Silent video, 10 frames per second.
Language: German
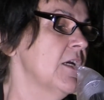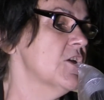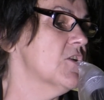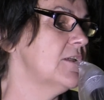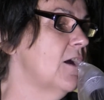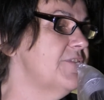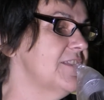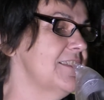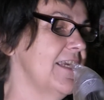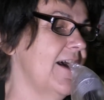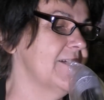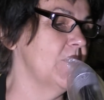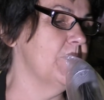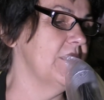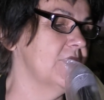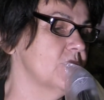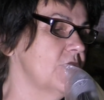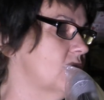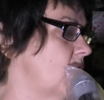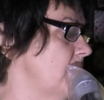Schon auf DDR-Gebiet
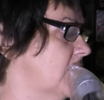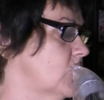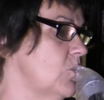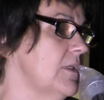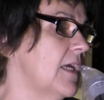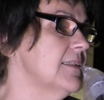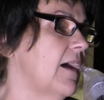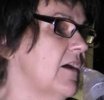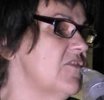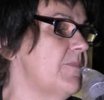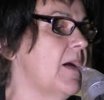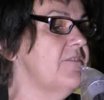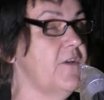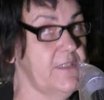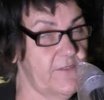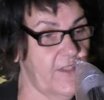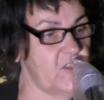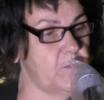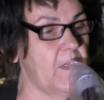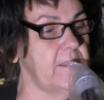und somit unangreifbar für die
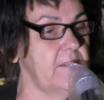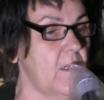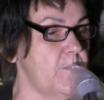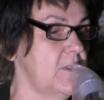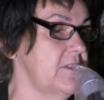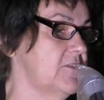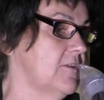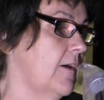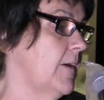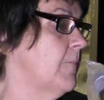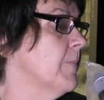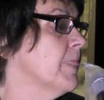Westberliner Polizei.